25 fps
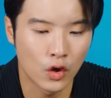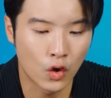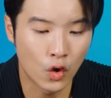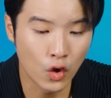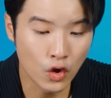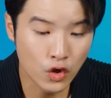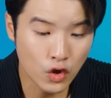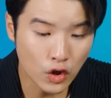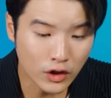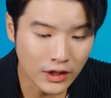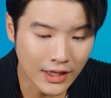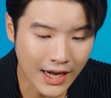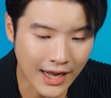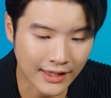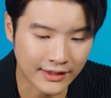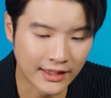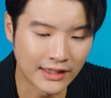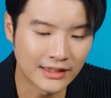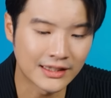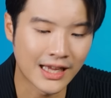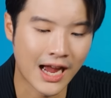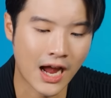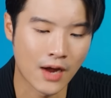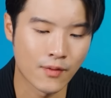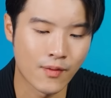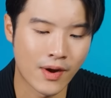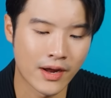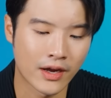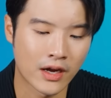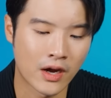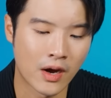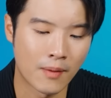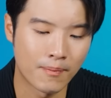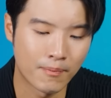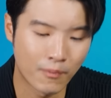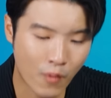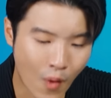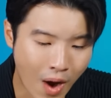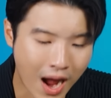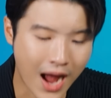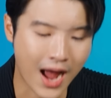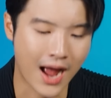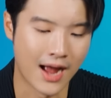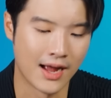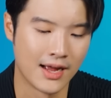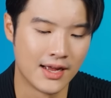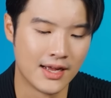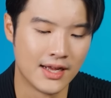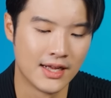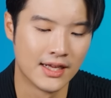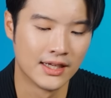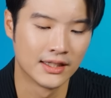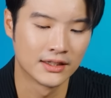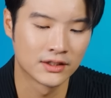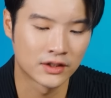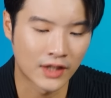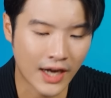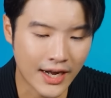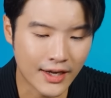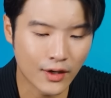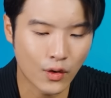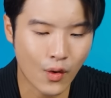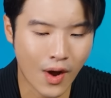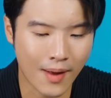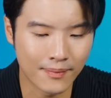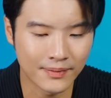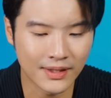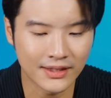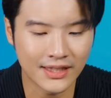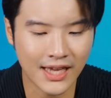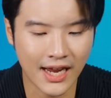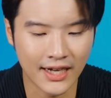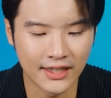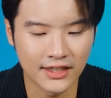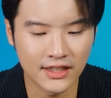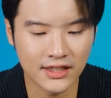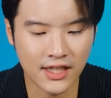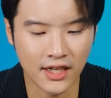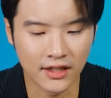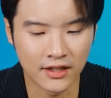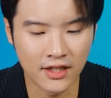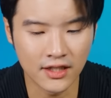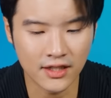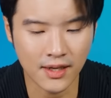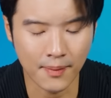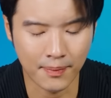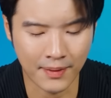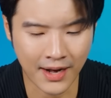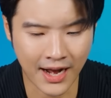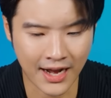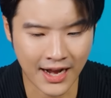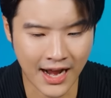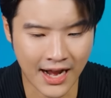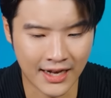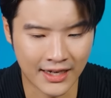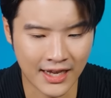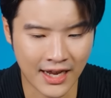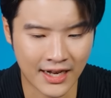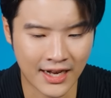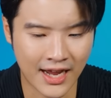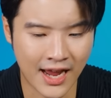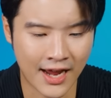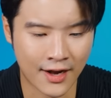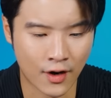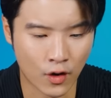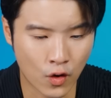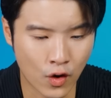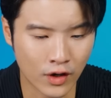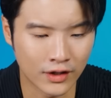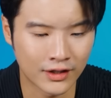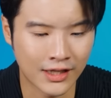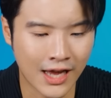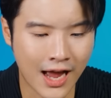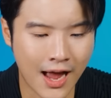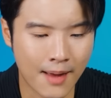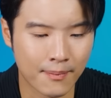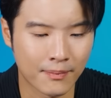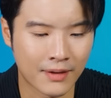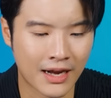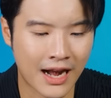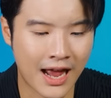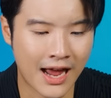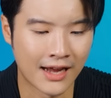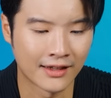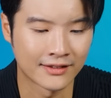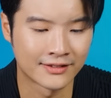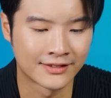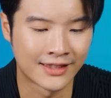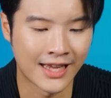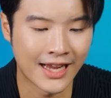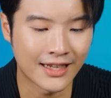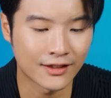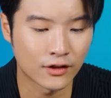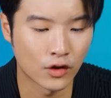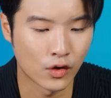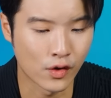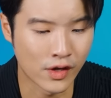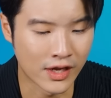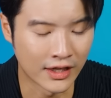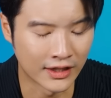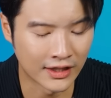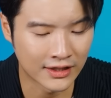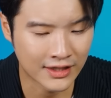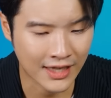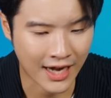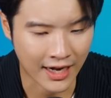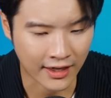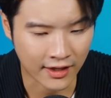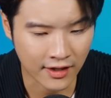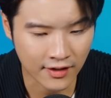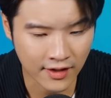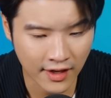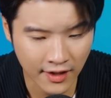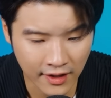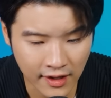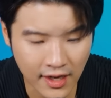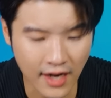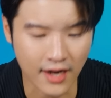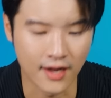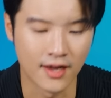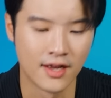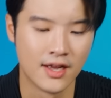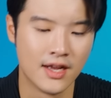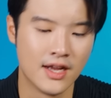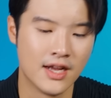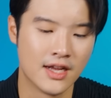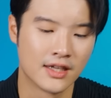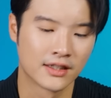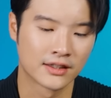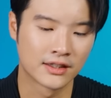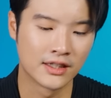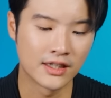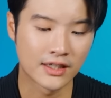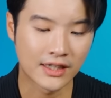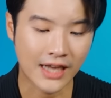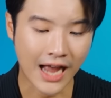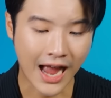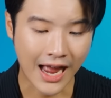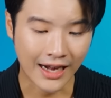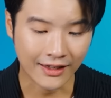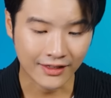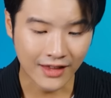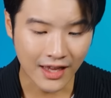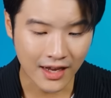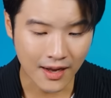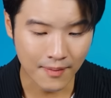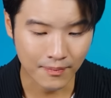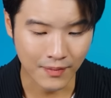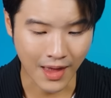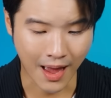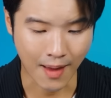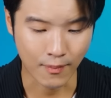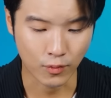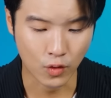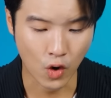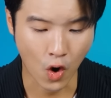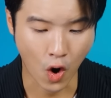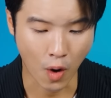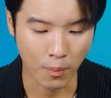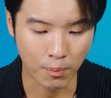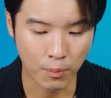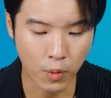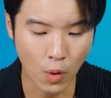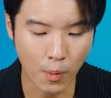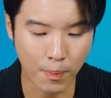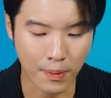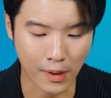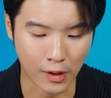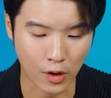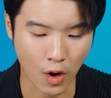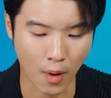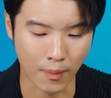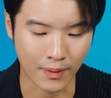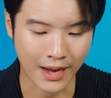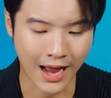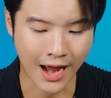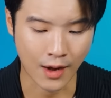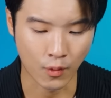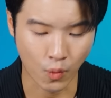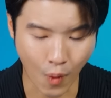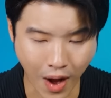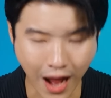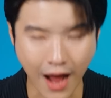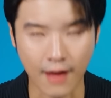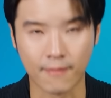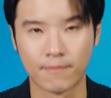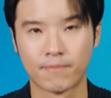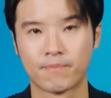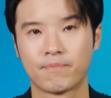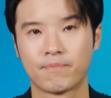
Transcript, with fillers: คุณยุทธนาทิ้งท้ายไว้ครับว่าเทรนด์ความท้าทายที่จะเกิดขึ้นกับแรงงานไทยในอนาคตท่ามกลางเทคโนโลยีที่ฉลาดขึ้นเรื่อยๆคือการตั้งคำถามของผู้ประกอบการว่า